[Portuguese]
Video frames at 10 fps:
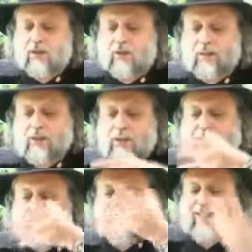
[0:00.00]
Somos
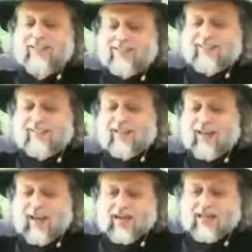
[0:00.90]
natureza
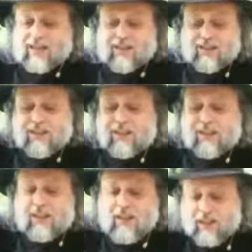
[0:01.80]
terráquea
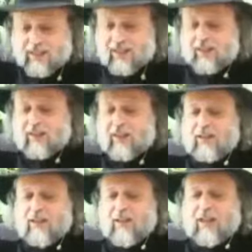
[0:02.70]
e
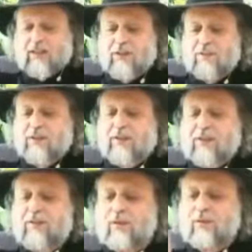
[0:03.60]
a
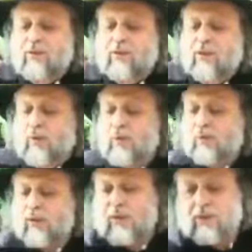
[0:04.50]
dimensão de um
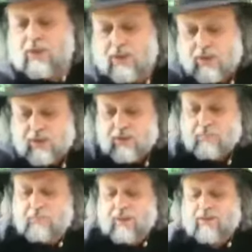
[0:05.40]
sopro de
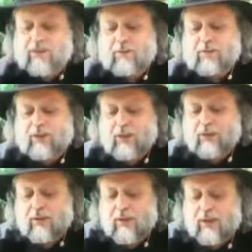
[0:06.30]

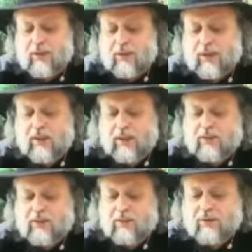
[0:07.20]
percepção que, em
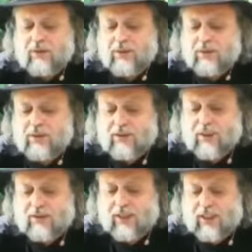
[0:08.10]
relação ao que existe
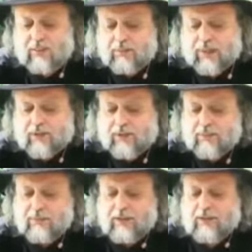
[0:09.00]
na Terra, é
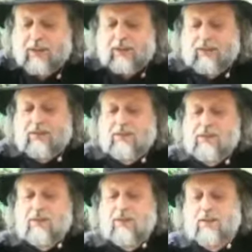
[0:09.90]
praticamente
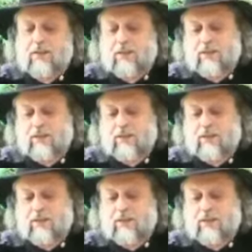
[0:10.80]
alienígena.